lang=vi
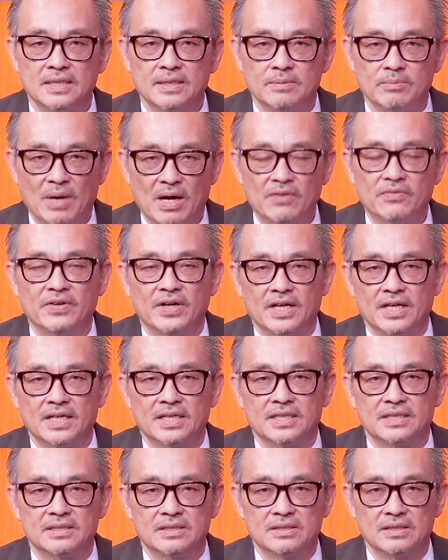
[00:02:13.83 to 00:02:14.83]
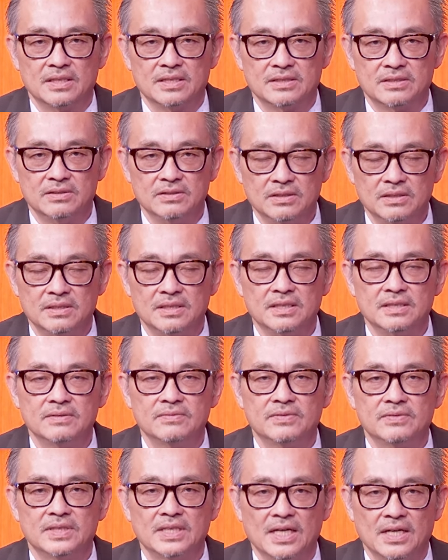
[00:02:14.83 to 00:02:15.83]
bảo vệ tương
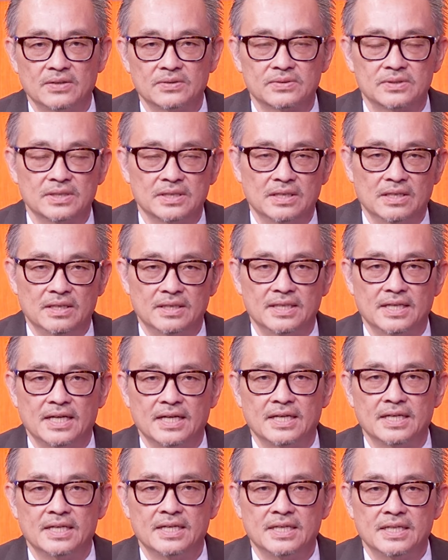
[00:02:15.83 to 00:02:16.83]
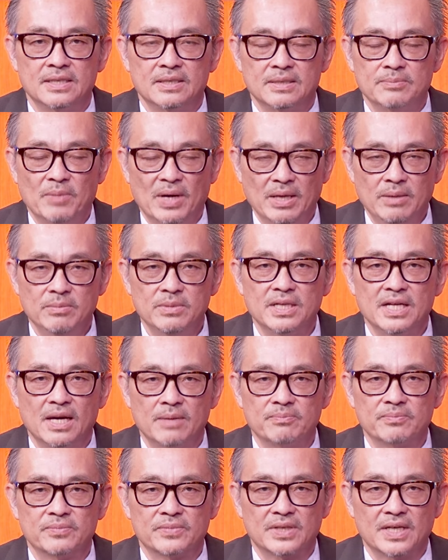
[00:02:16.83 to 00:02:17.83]
ứng với nhau thì đó là 70
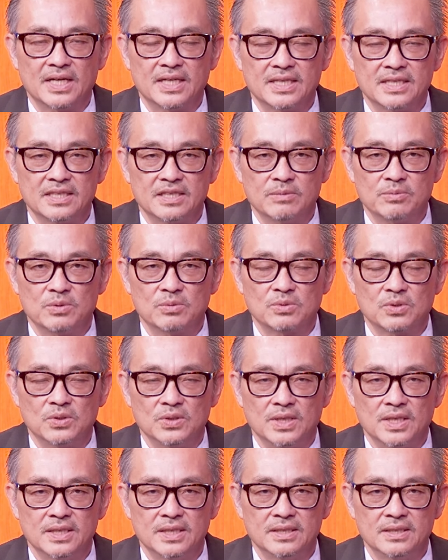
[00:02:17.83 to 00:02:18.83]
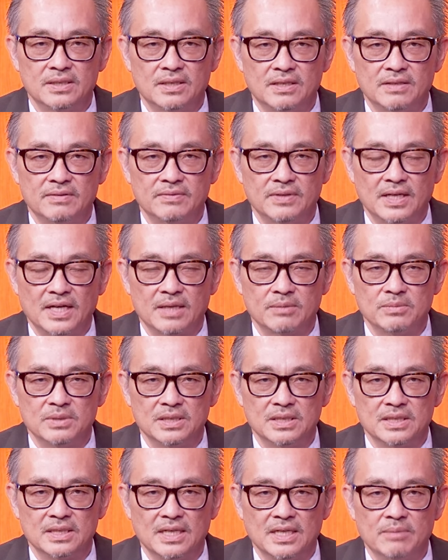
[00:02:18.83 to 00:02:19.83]
năm ngay cái dịp chúng tôi đến ở đó và ăn
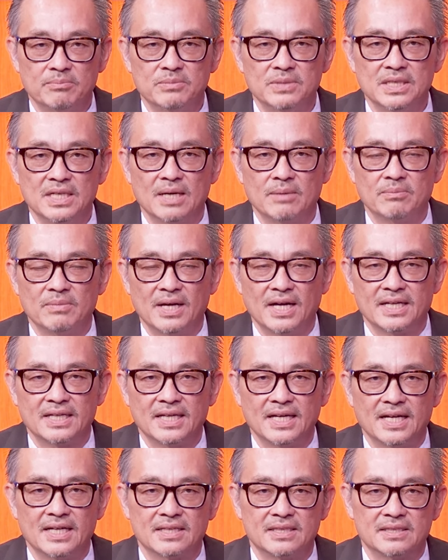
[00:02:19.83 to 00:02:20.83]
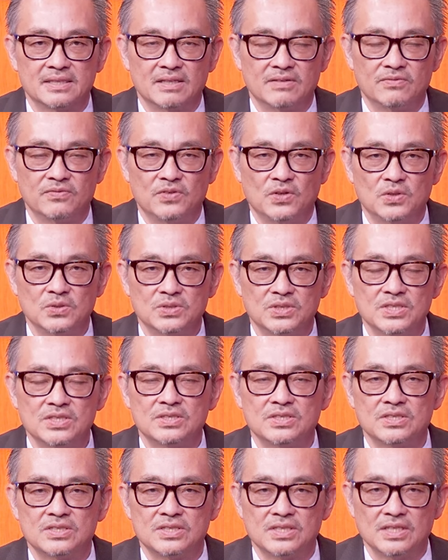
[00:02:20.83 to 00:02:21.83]
mừng 50 năm An Giang là thành phố
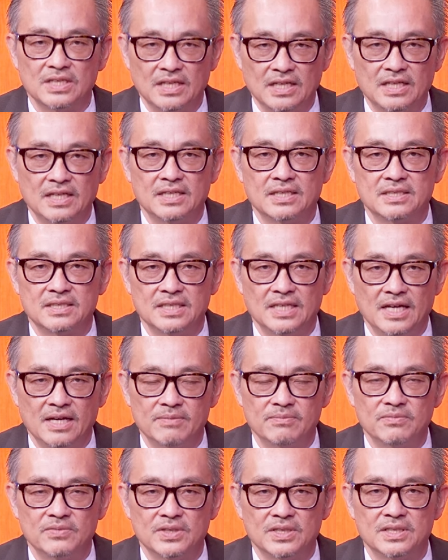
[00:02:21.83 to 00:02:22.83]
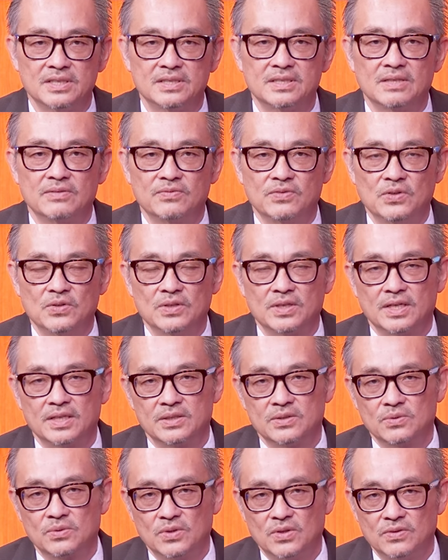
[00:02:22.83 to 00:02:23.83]
Sister City chị em với thành phố
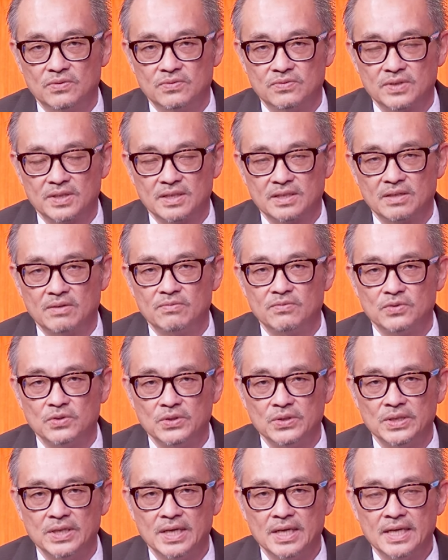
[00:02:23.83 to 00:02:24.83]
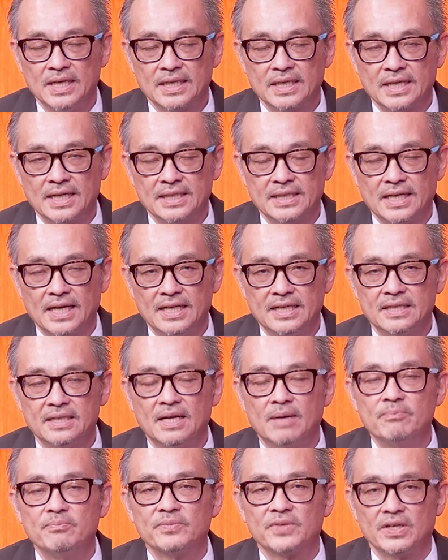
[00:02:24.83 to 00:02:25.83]
Garden Grove rất là đông vui cả thải là
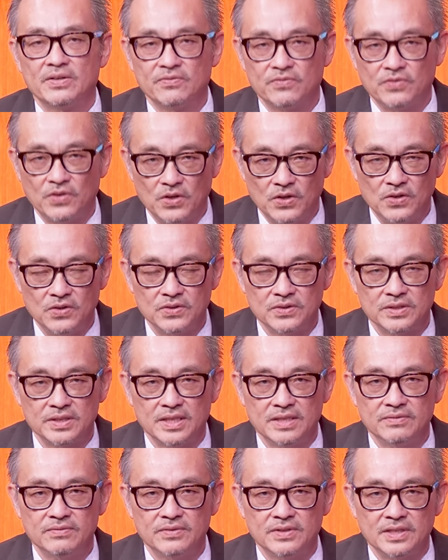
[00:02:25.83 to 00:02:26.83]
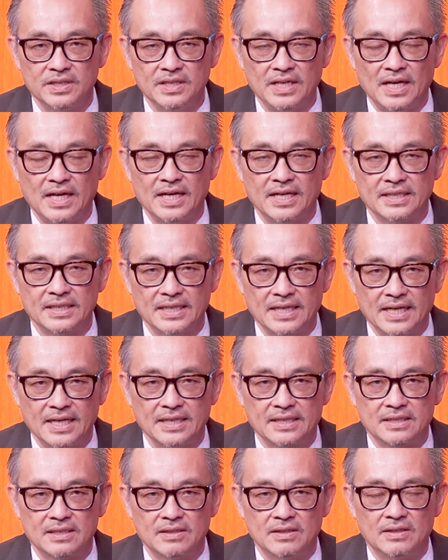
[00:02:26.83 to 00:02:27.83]
năm thành phố đến với An
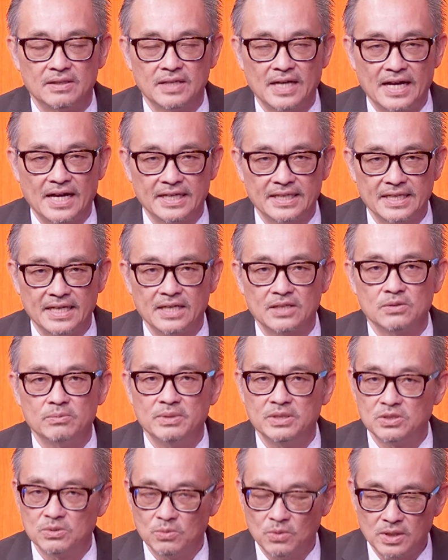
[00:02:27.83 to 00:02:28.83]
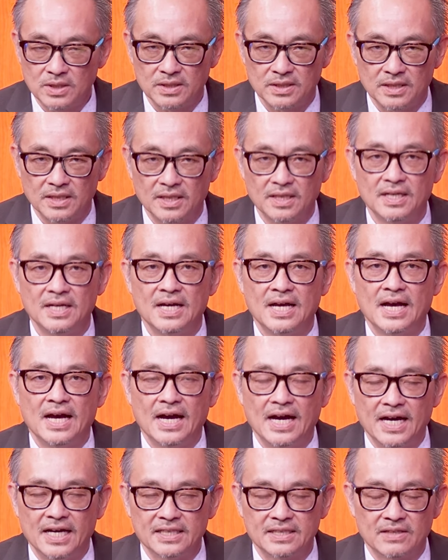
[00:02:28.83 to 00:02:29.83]
Giang có An Giang của bên Trung Quốc nữa
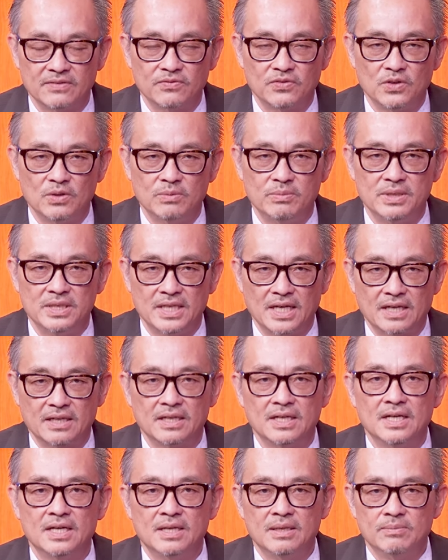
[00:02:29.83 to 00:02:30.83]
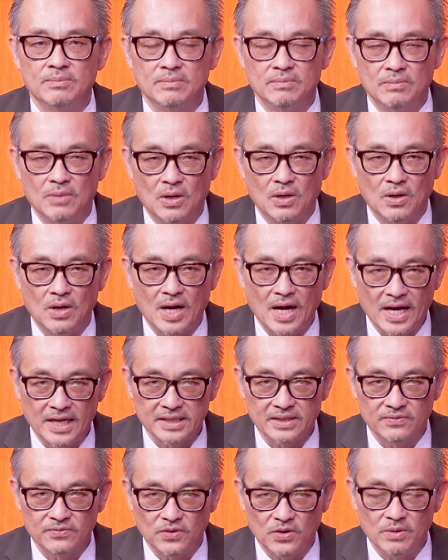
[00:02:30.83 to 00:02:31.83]
hai thành phố bên Nhật một hai
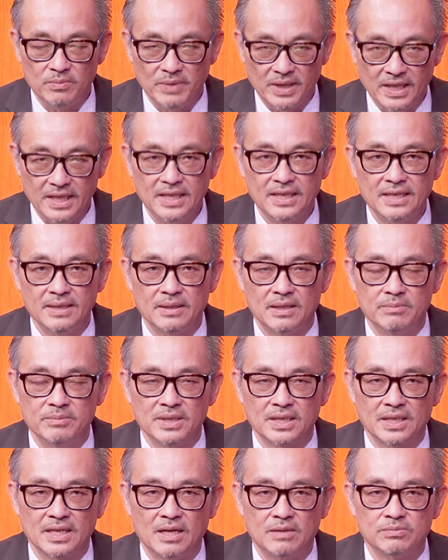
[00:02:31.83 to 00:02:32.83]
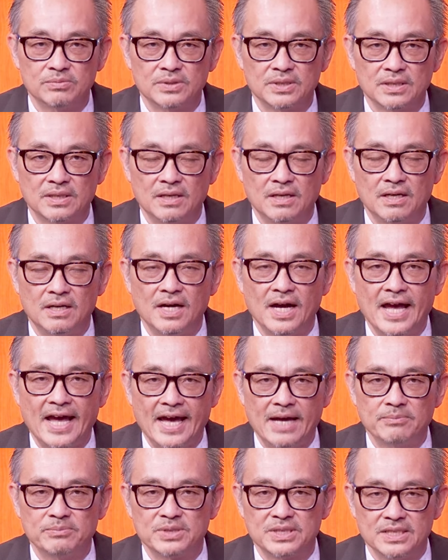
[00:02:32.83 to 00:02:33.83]
thành phố Mỹ ở miền đông thì có
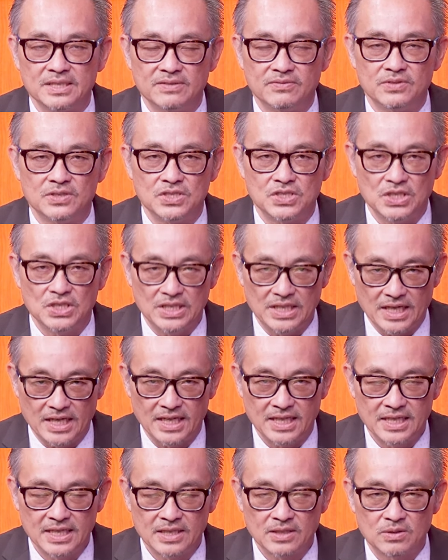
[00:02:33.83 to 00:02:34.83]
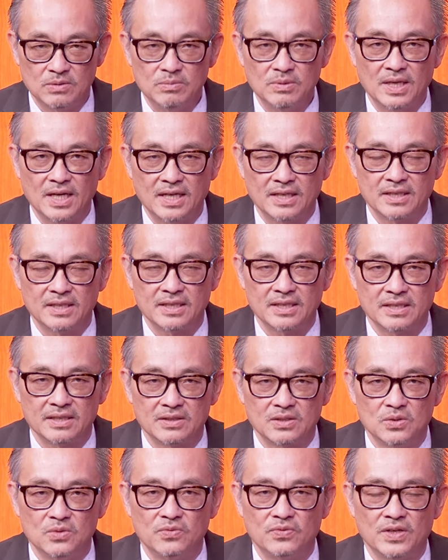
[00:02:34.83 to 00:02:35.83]
Hampton, Virginia cũng gần à,
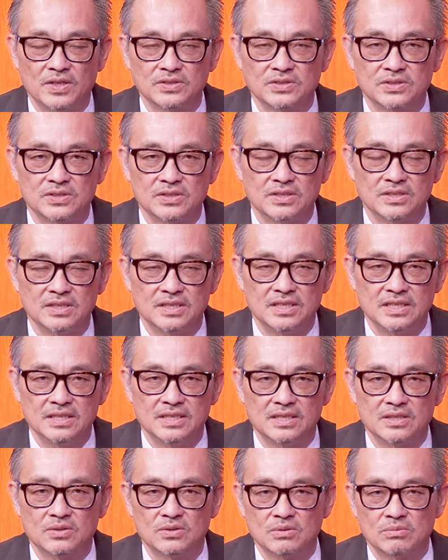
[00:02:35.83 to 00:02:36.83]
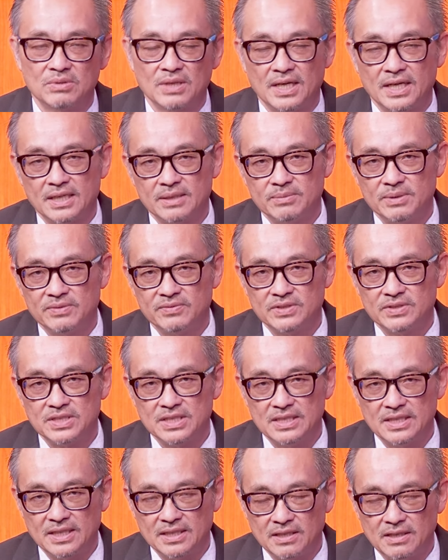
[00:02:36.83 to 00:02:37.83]
khu Falls Church Eden của chúng ta ở bên
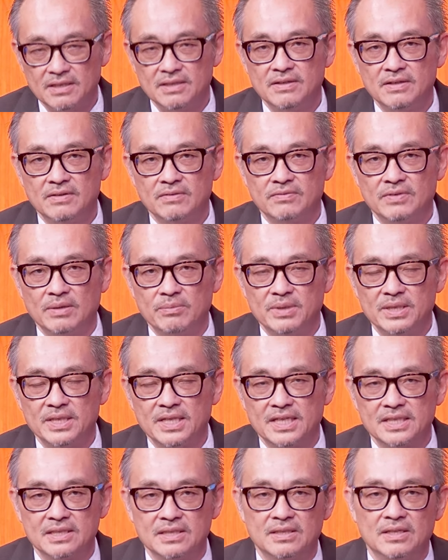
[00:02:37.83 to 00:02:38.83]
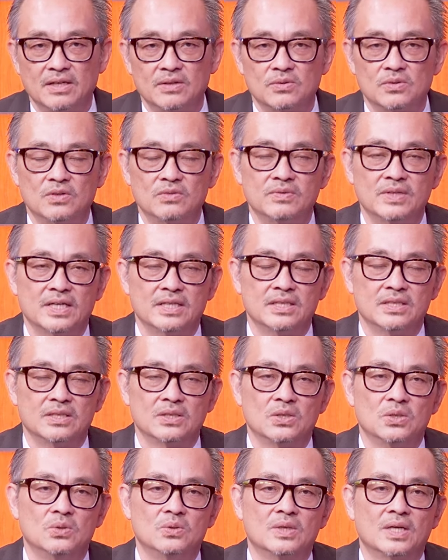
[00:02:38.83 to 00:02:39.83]
Virginia đó và bên này thì Gone Grove đại
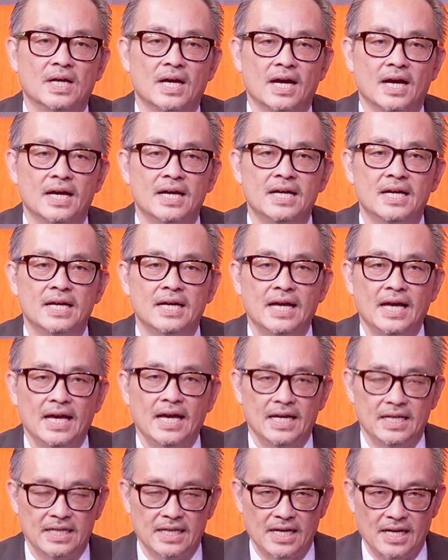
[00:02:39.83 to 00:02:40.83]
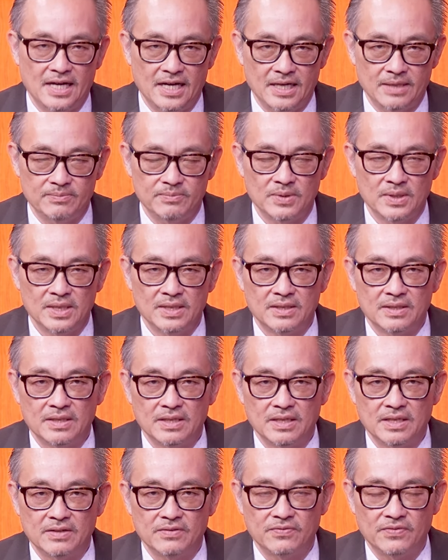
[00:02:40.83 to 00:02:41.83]
diện luôn cả Anaheim
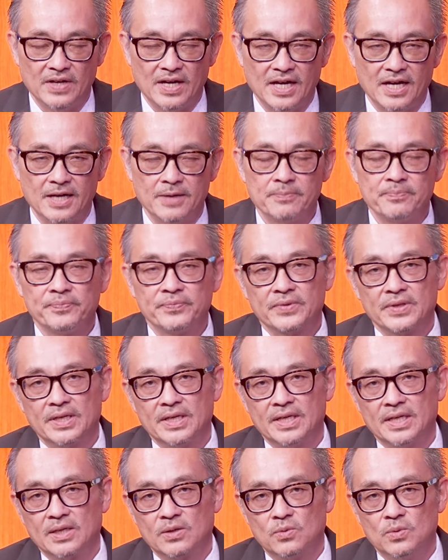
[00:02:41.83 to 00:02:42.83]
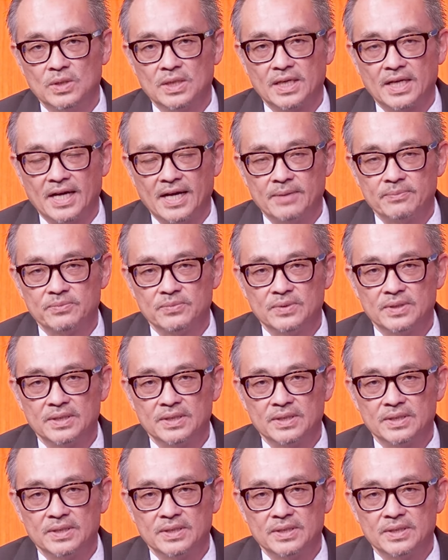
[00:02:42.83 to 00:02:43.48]
à, và à, quận Cam